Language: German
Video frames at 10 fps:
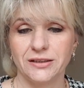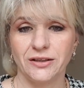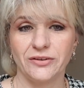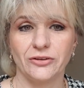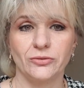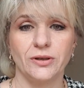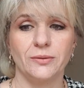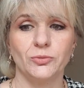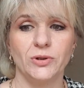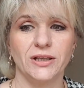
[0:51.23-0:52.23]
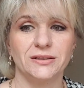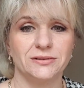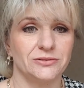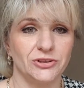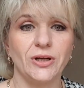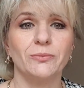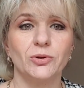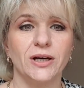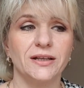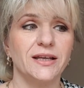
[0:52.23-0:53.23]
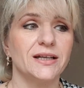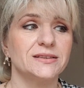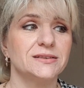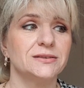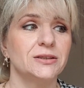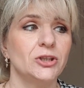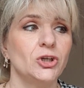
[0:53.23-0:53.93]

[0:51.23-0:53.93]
Da ist ja so eine ambulante, sind ambulante Ärzte